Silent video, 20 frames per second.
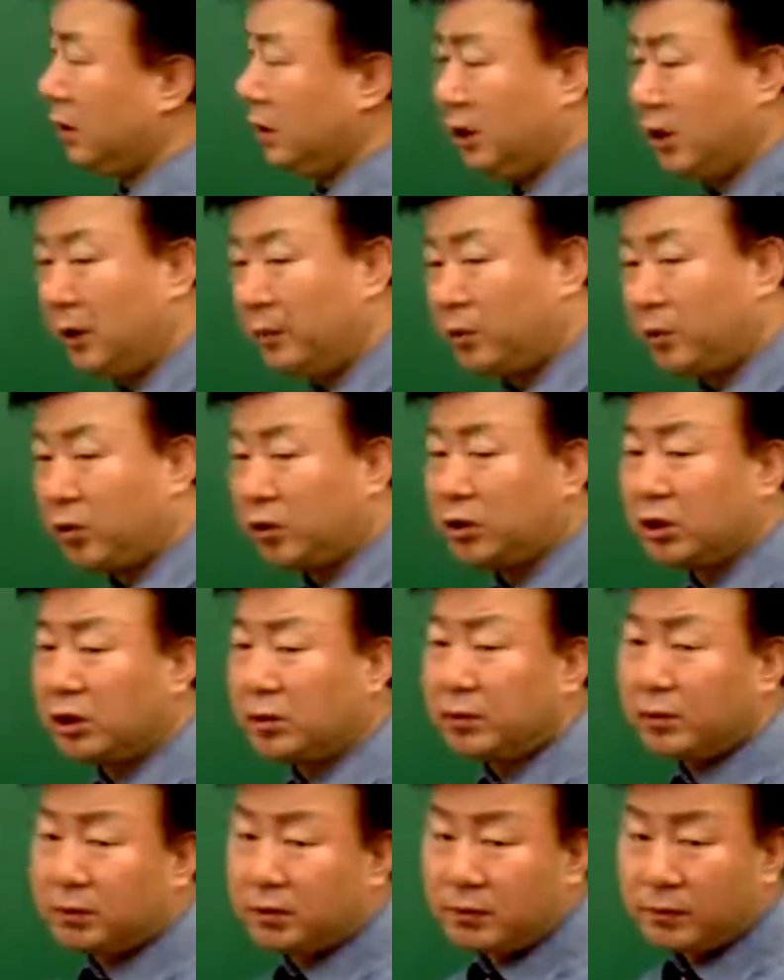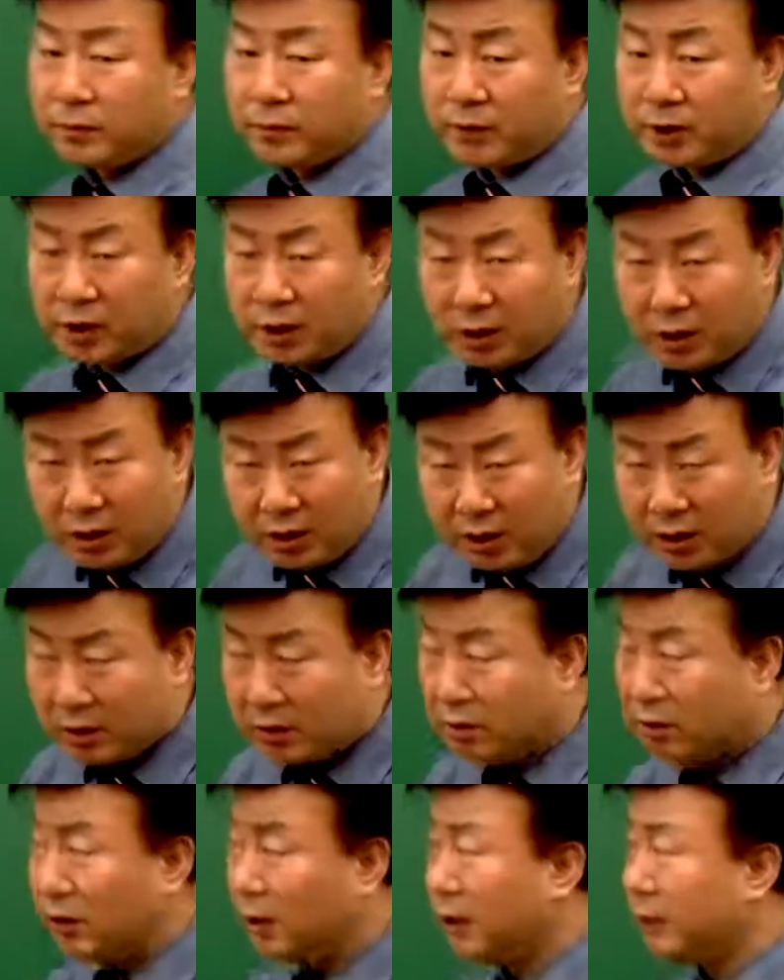1%끊려면 큰일
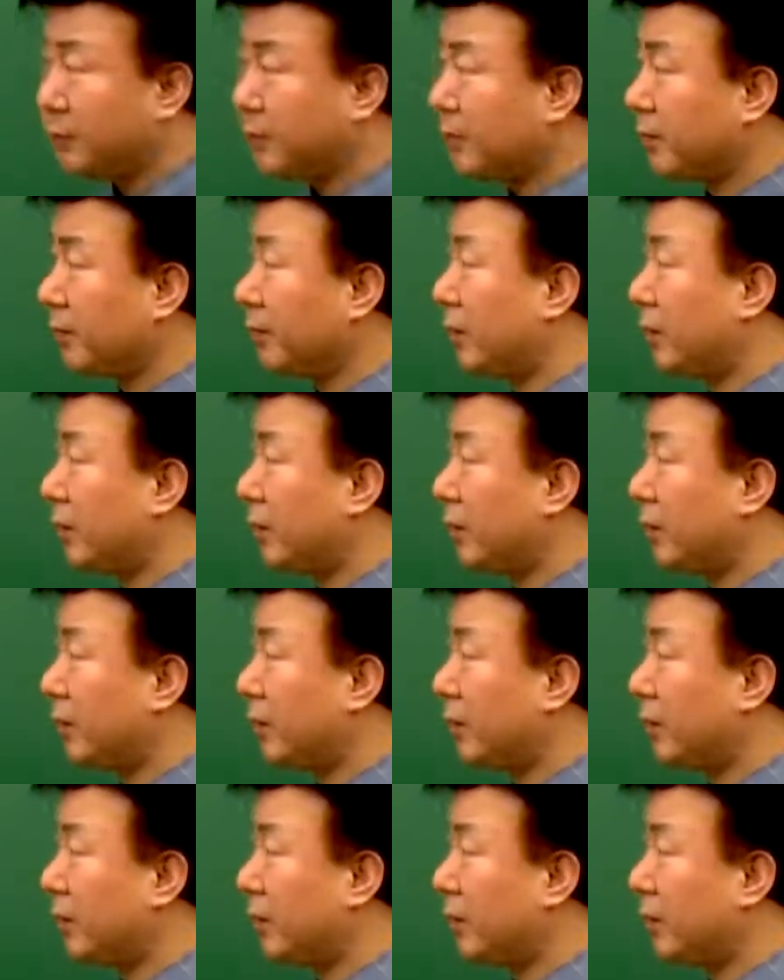나는 거야.